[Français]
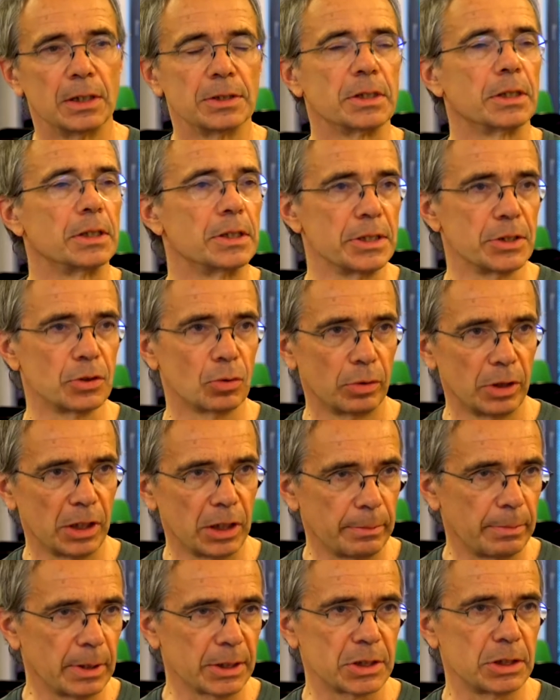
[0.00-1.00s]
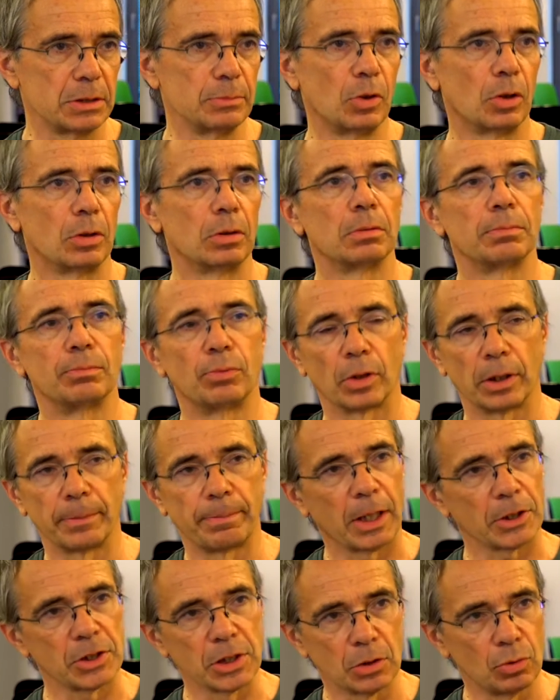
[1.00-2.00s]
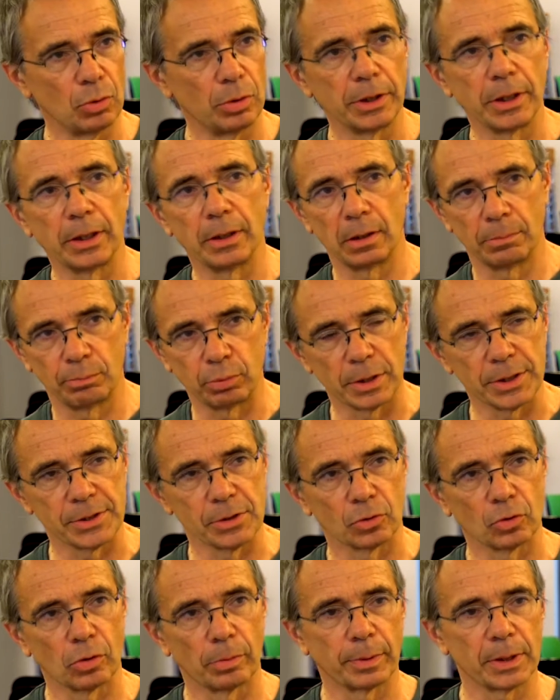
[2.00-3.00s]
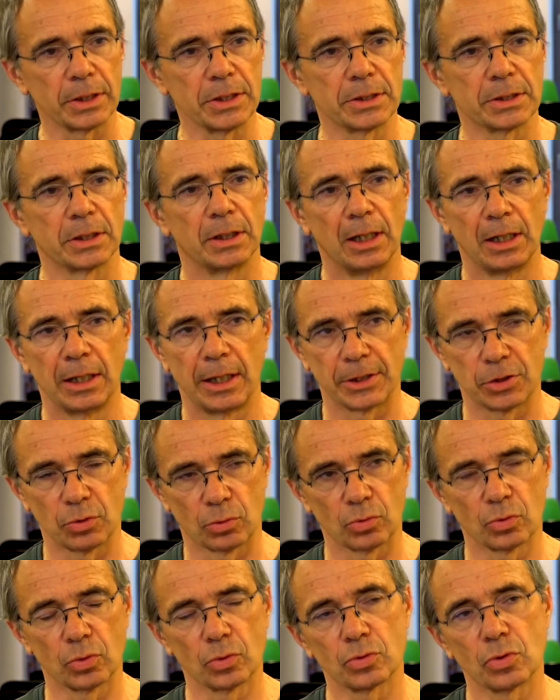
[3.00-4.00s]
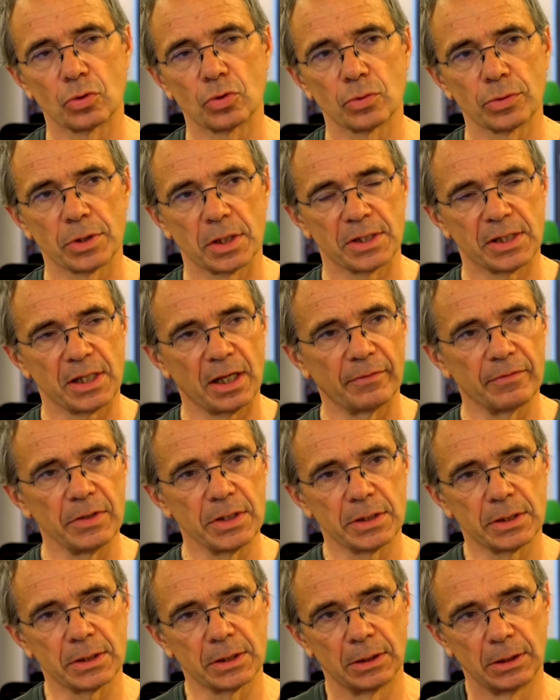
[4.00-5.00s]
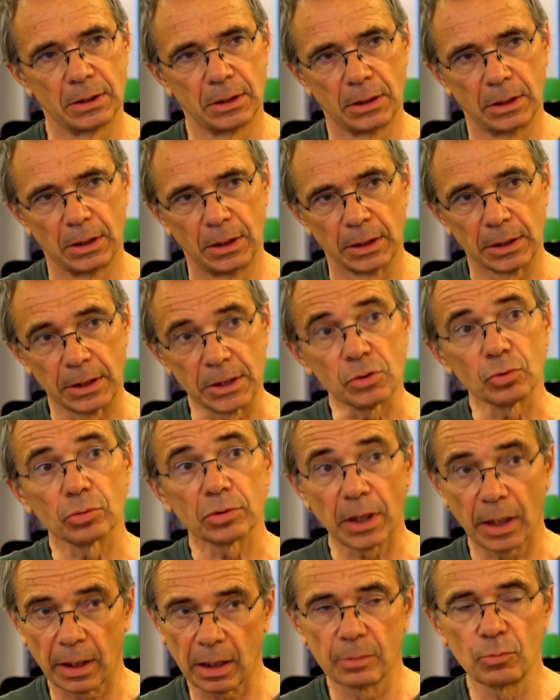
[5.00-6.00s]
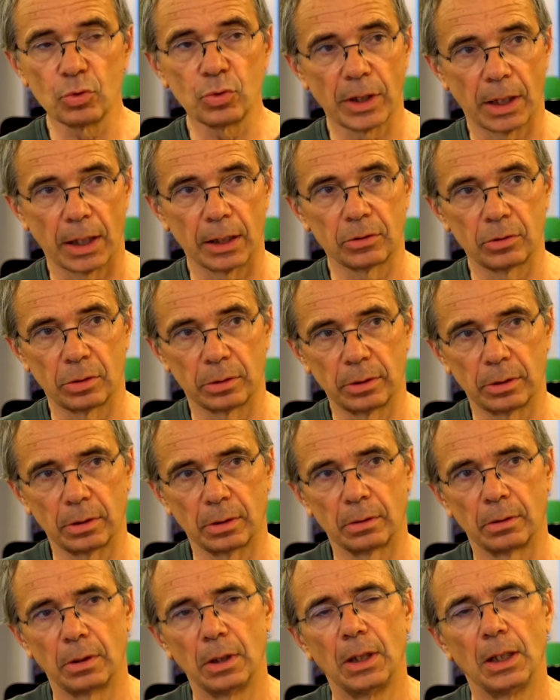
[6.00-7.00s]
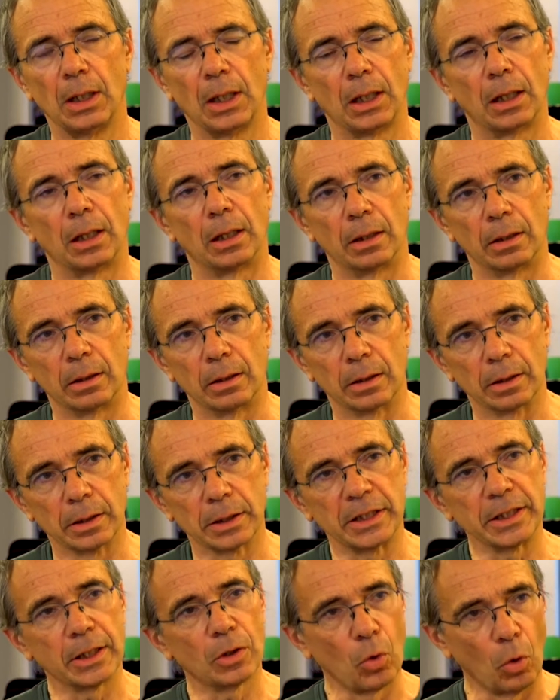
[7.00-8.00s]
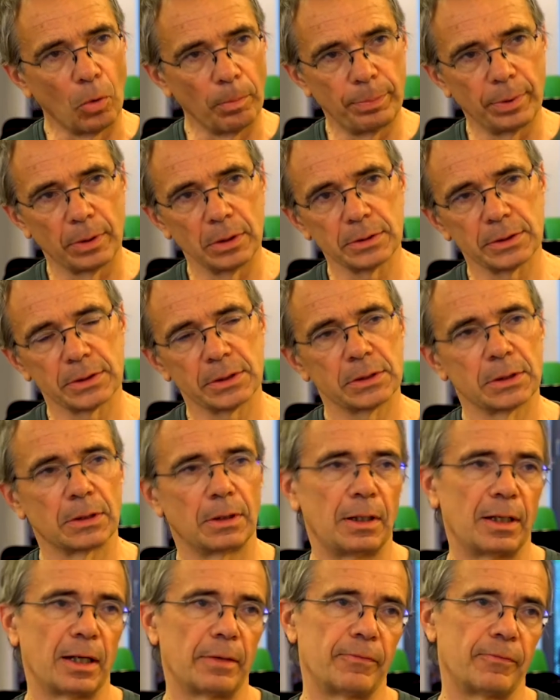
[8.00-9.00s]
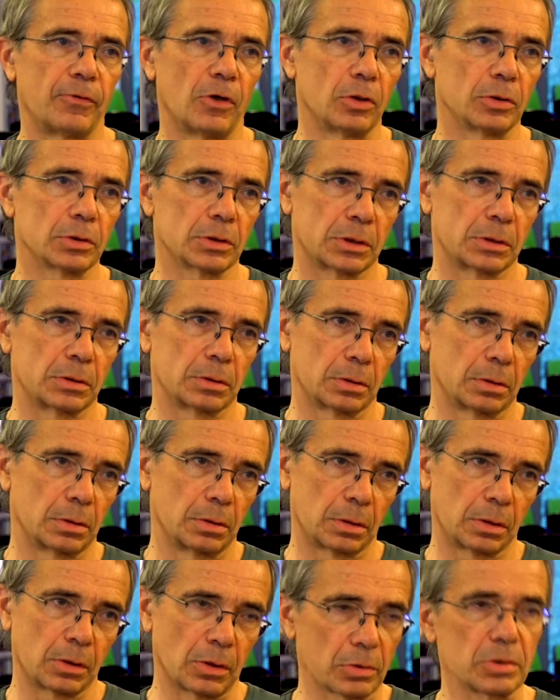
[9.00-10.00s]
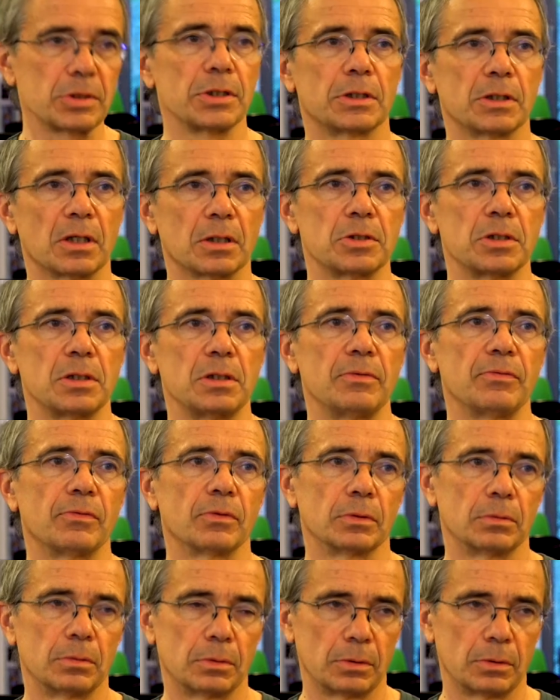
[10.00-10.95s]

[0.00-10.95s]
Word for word: c'est isoler les bâtiments pour les particuliers et pour les entreprises. Et ce sont, ces services qui sont très rémunérateurs, euh, qui compensent la vente quantitative